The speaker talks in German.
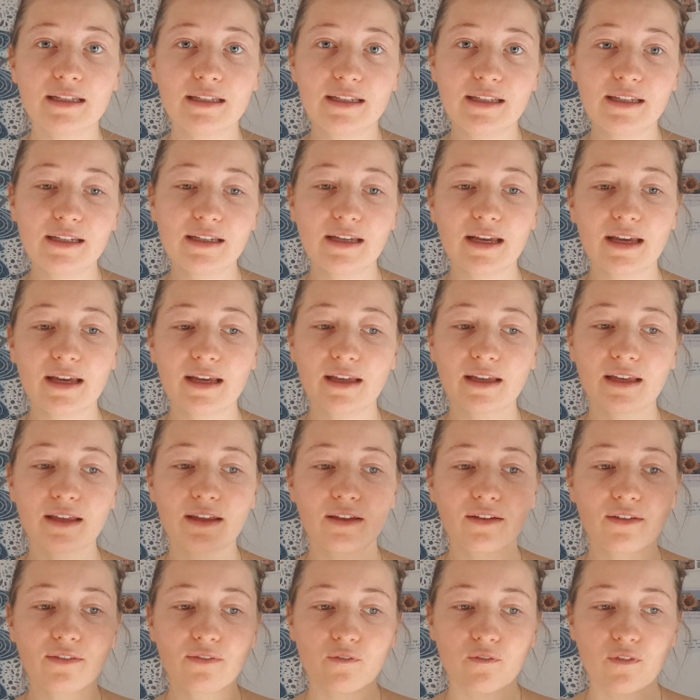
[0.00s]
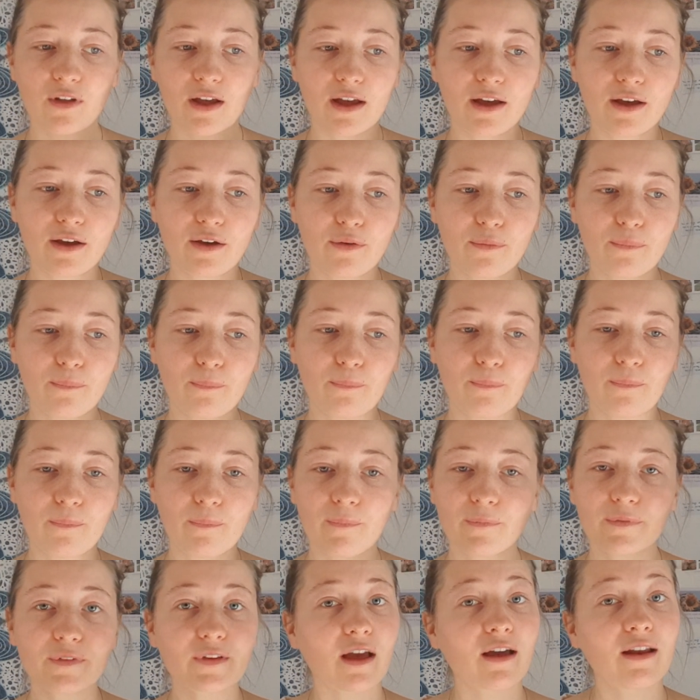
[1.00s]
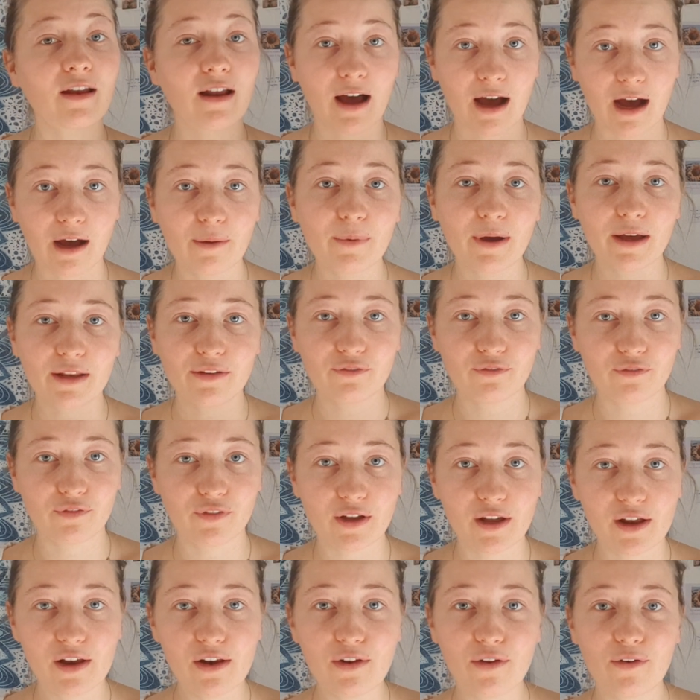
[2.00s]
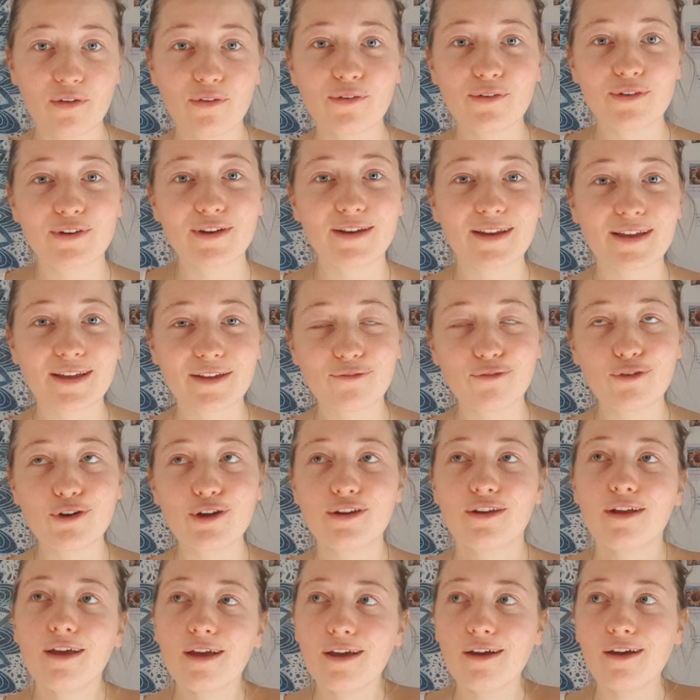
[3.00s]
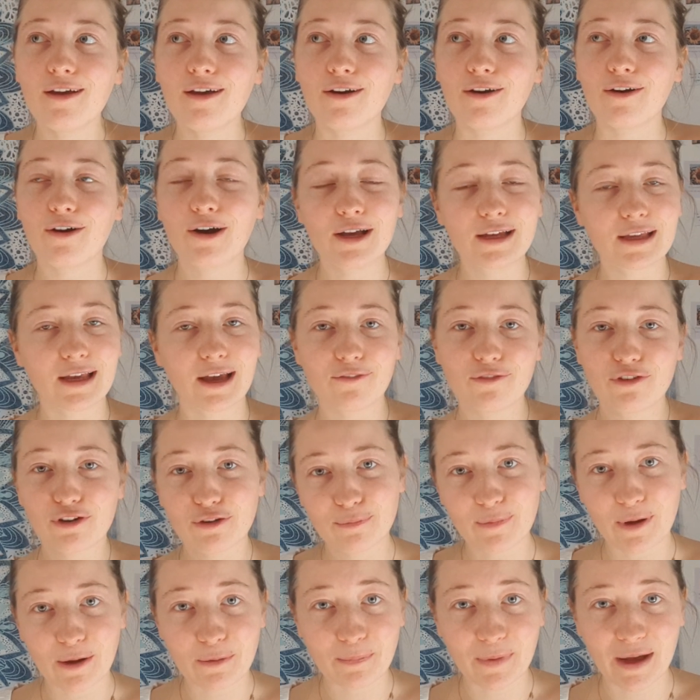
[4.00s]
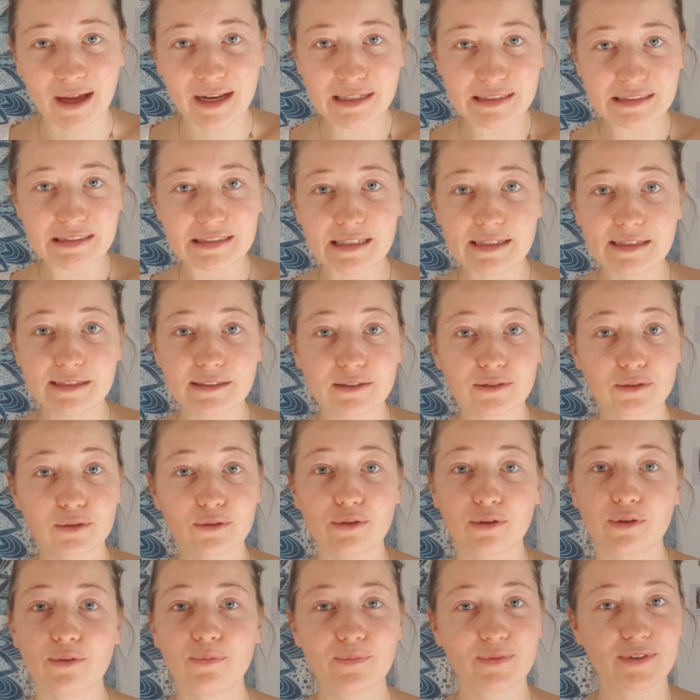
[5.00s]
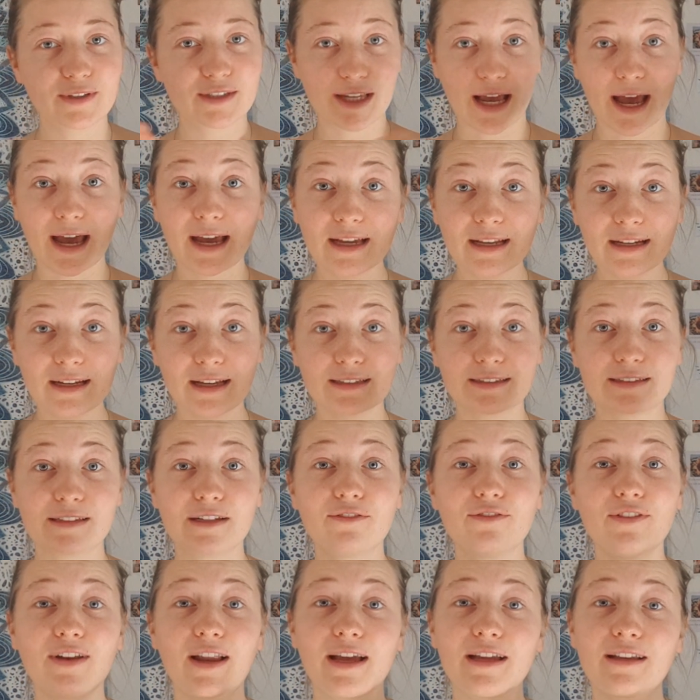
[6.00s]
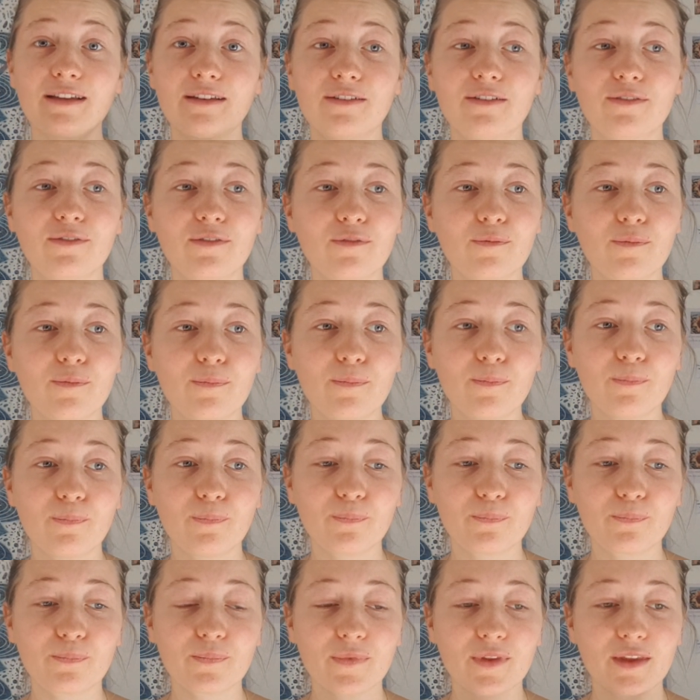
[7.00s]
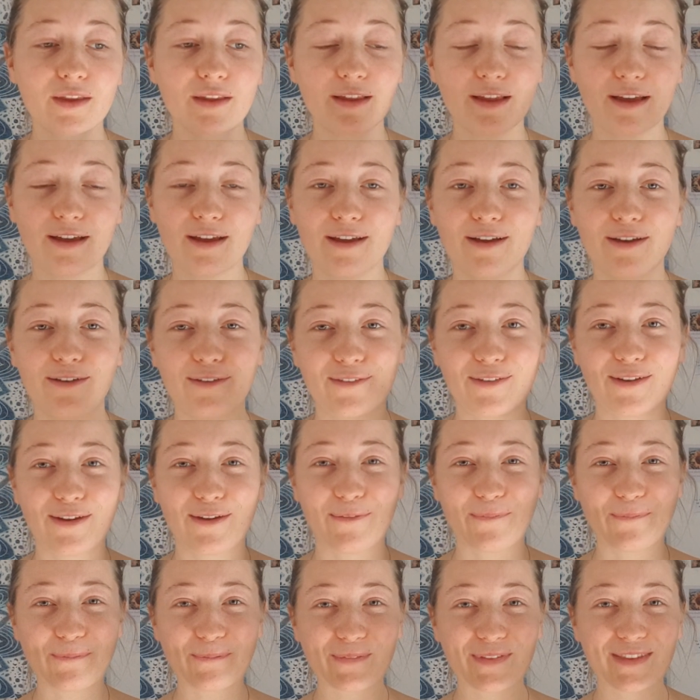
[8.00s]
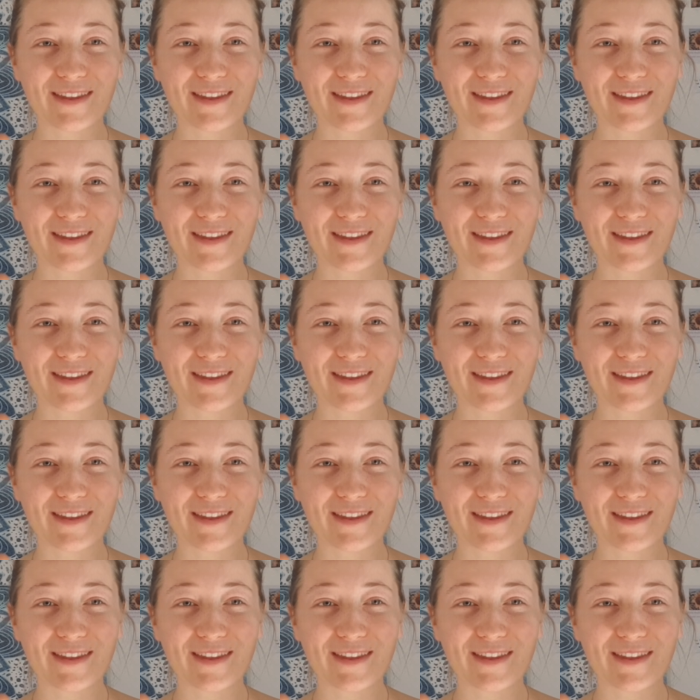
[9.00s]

die ich ähm, dran arbeiten will. Und ich würde euch einfach mal meine Ziele so zeigen, dass ihr vielleicht eine, hm, eine